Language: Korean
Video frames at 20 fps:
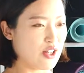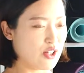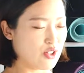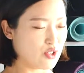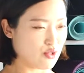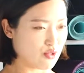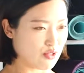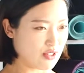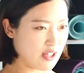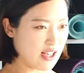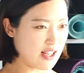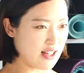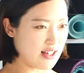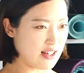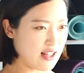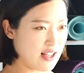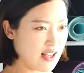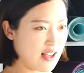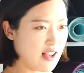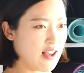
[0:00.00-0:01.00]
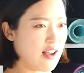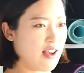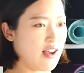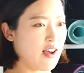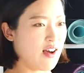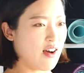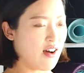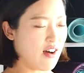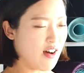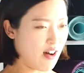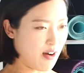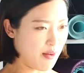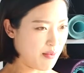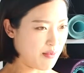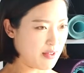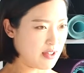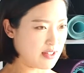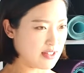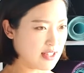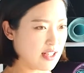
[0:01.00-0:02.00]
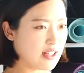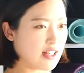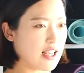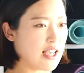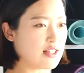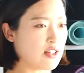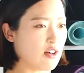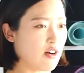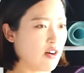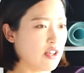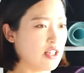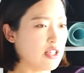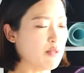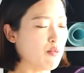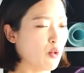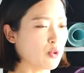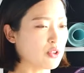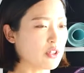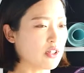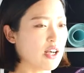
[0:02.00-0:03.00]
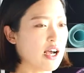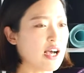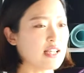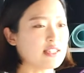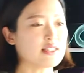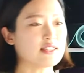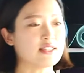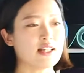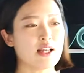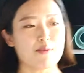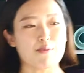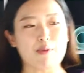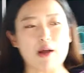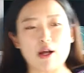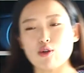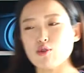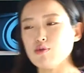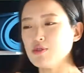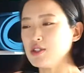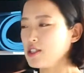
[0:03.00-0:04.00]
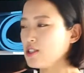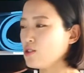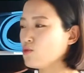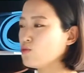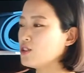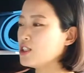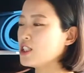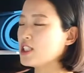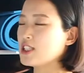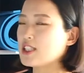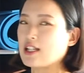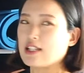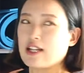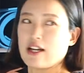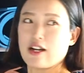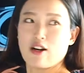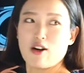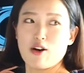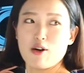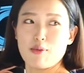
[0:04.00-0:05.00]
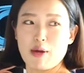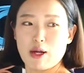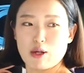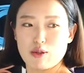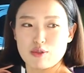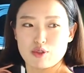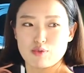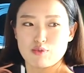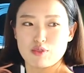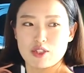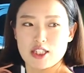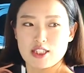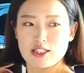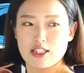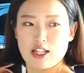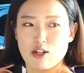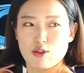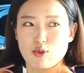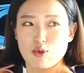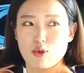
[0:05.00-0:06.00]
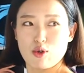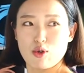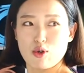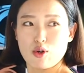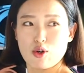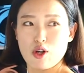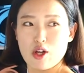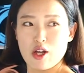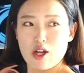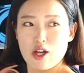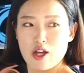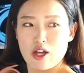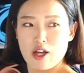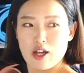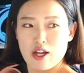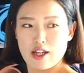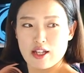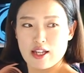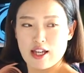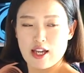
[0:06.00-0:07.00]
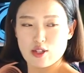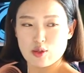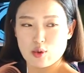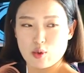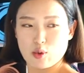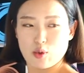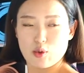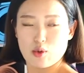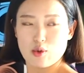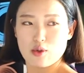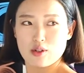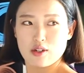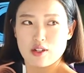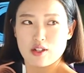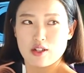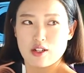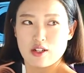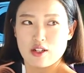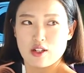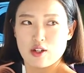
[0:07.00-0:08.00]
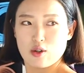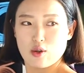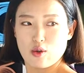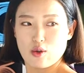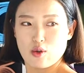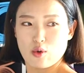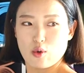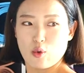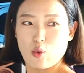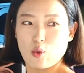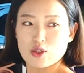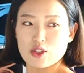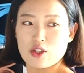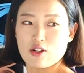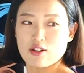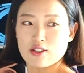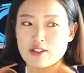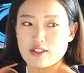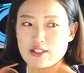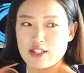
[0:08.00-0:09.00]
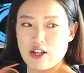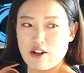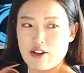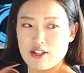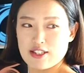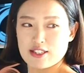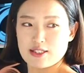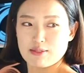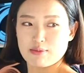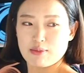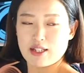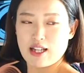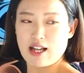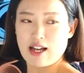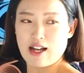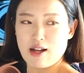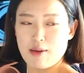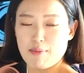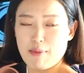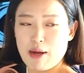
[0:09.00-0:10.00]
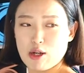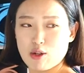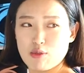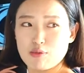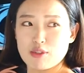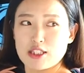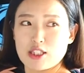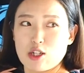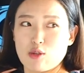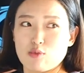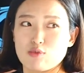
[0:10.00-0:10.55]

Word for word: 중간, 업. 자, 이렇게 해서 이 모션을 하실 때 팔꿈치는 움직이잖아요. 팔꿈치 움직이지 않고 계속 고정되어 있습니다. 팔꿈치가